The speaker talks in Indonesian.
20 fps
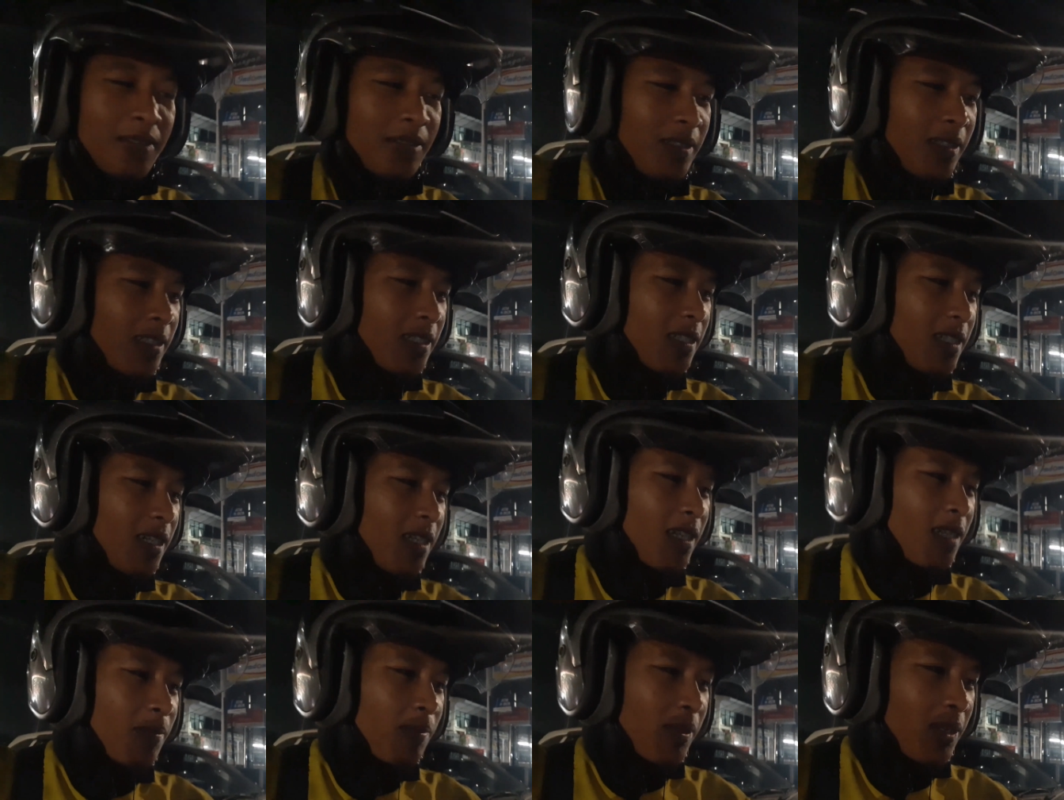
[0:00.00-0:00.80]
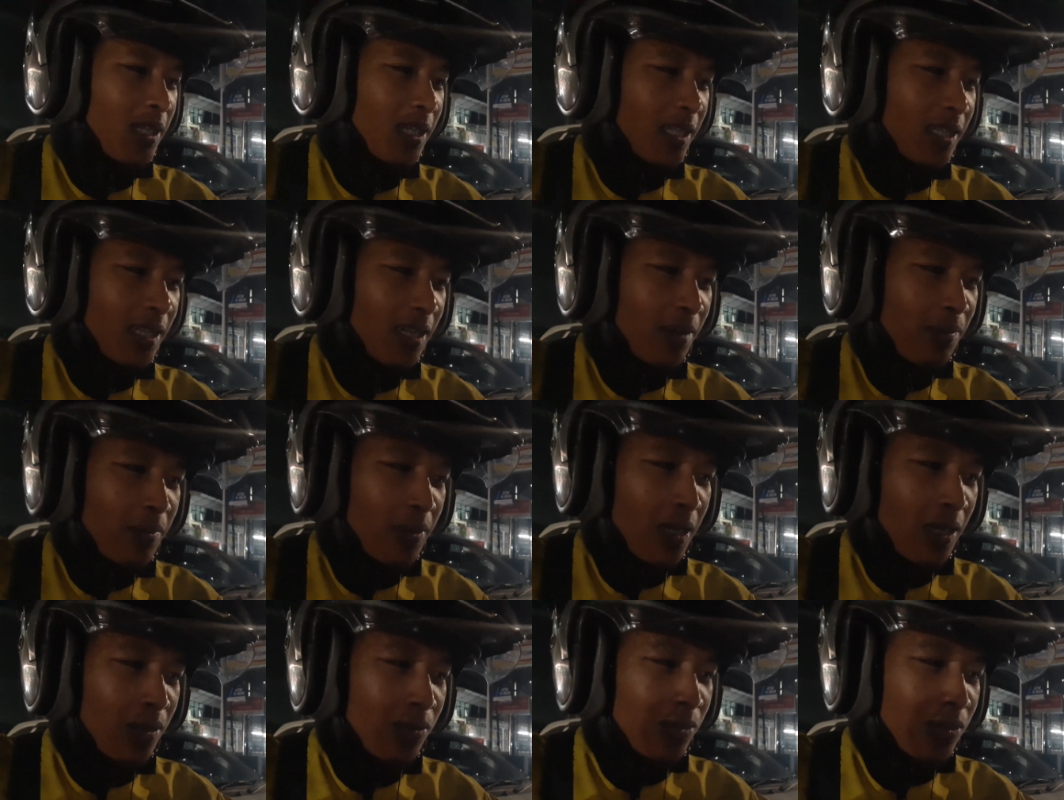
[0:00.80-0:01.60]
ini ini bela kita
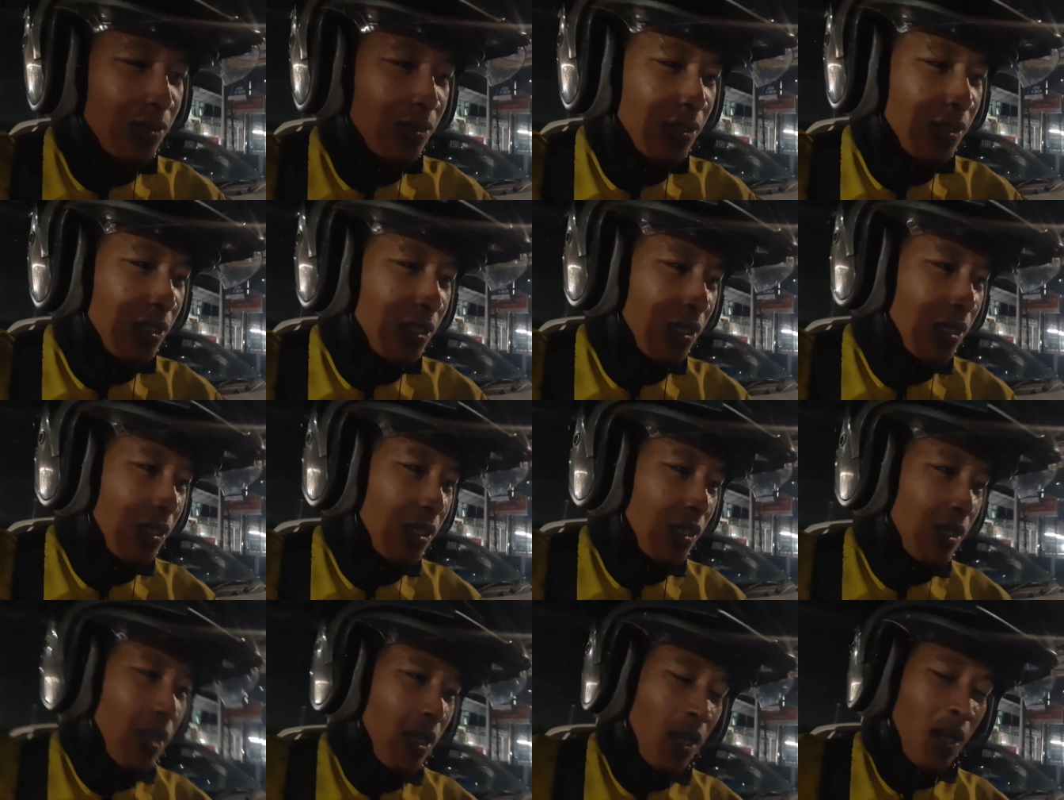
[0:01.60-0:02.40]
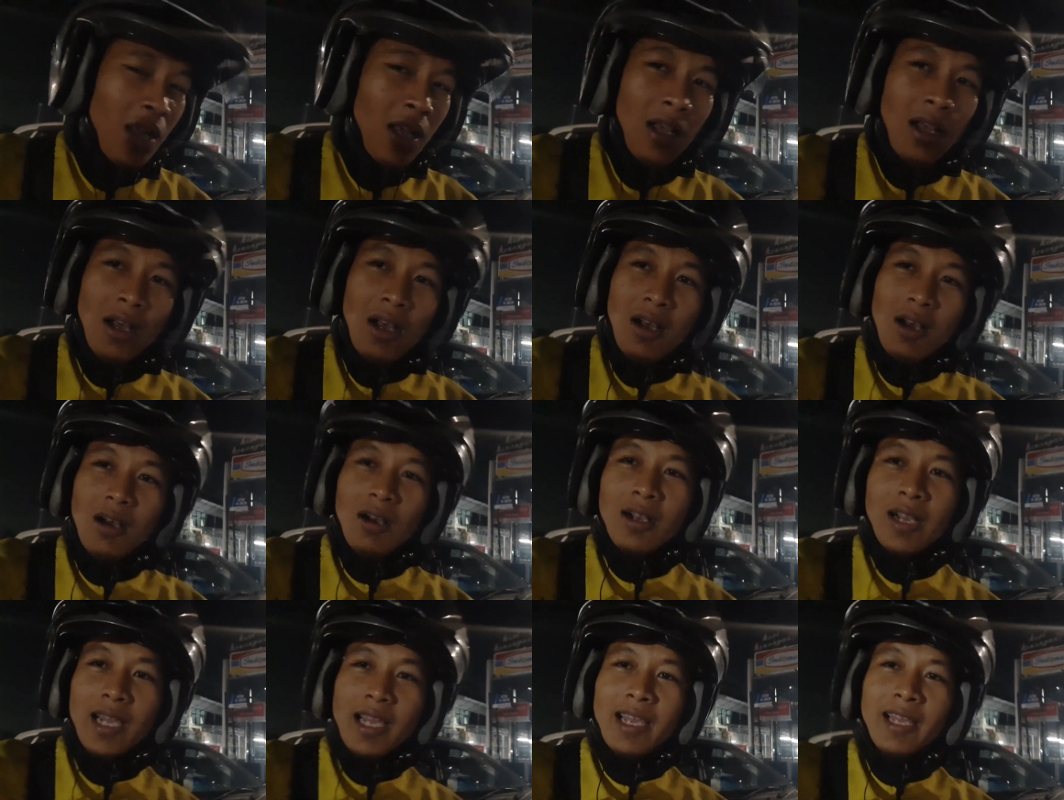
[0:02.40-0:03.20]
rapi akun
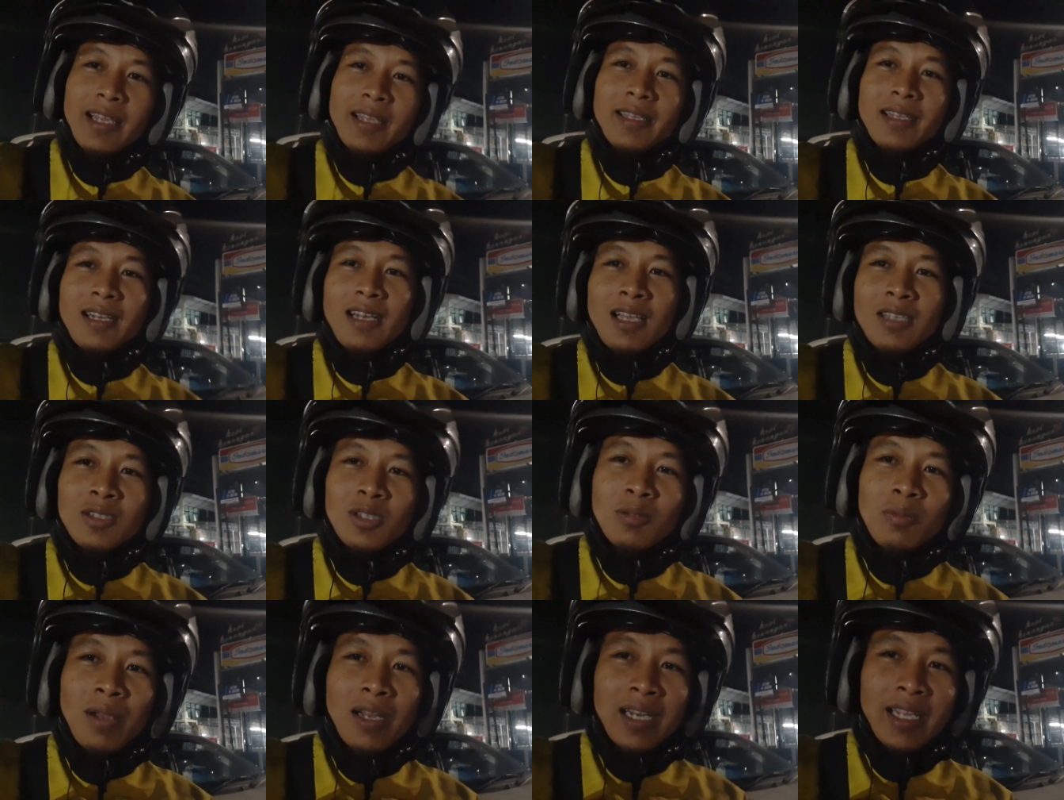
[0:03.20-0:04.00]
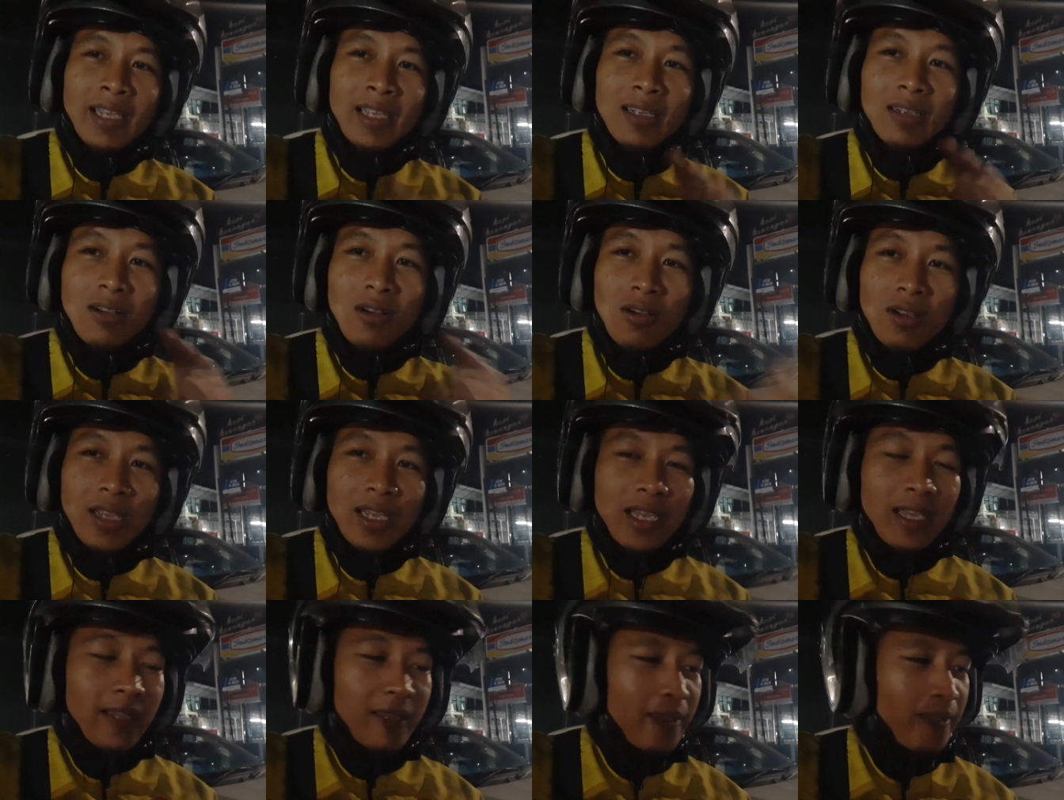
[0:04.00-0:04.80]
oke lanjut maning kok
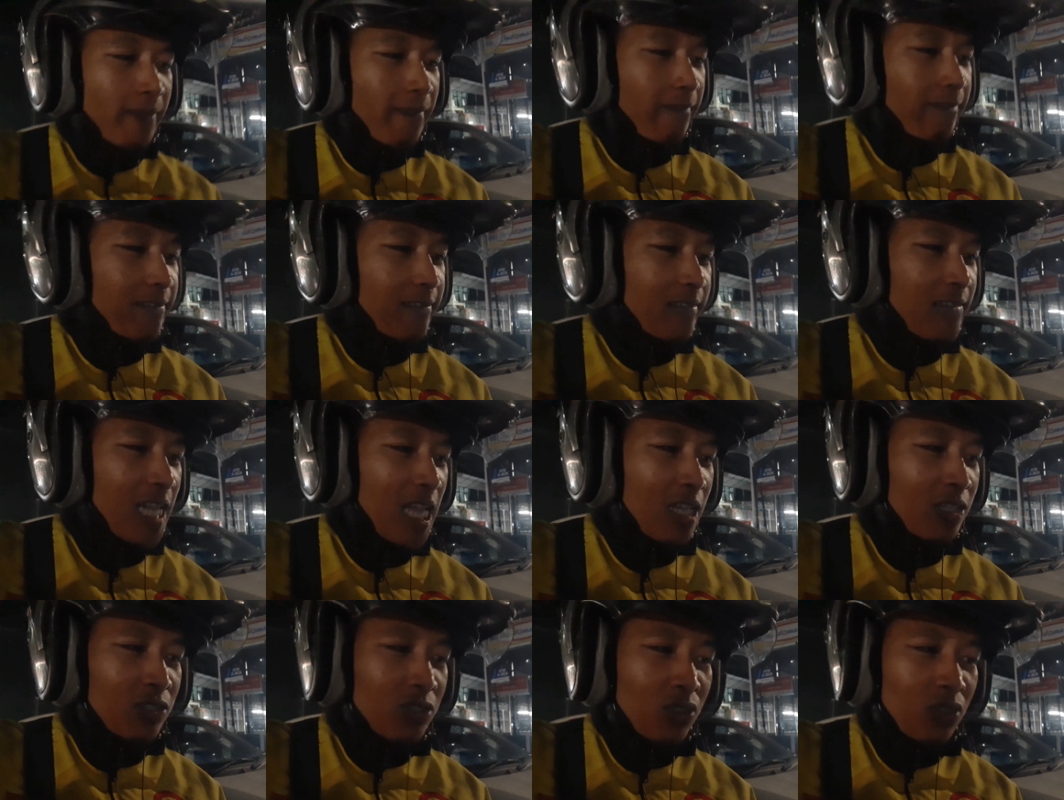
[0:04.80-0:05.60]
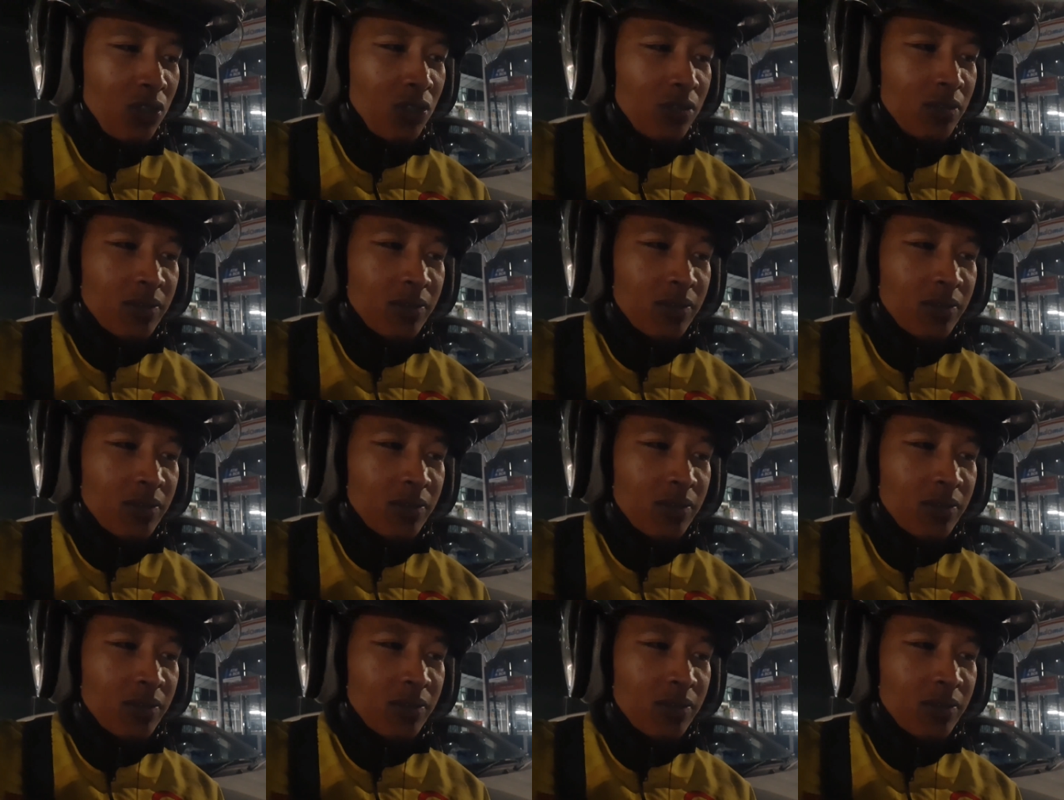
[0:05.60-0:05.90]
langsung